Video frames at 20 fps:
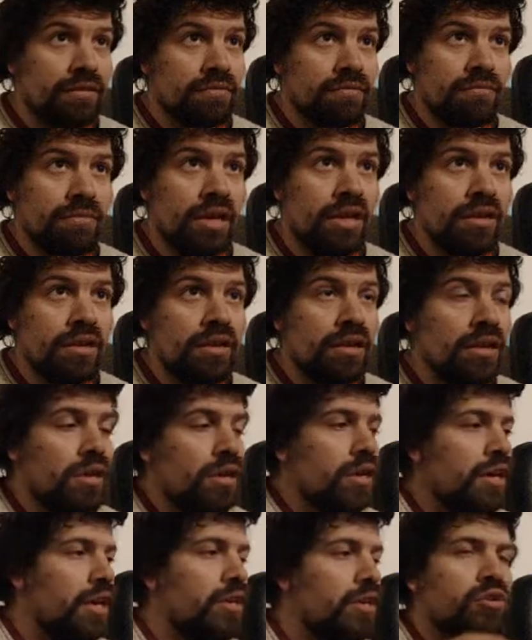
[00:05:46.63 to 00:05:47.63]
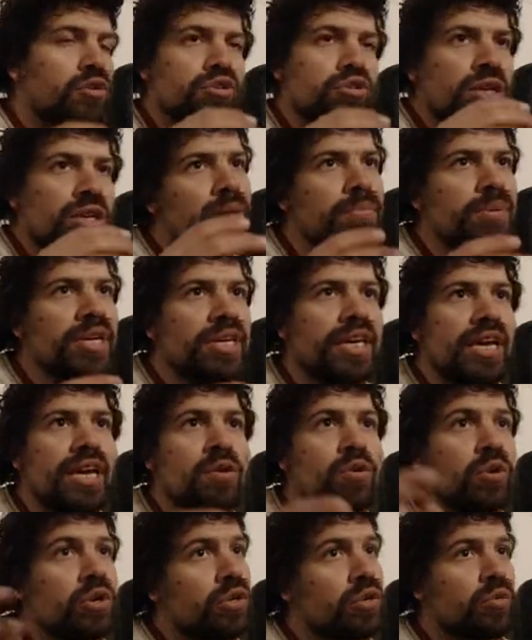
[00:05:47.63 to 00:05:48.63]
Bien, en los RPG
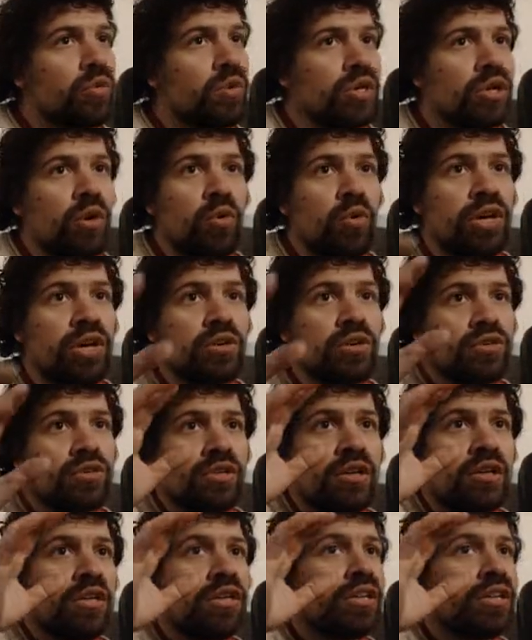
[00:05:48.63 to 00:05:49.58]
o, en los juegos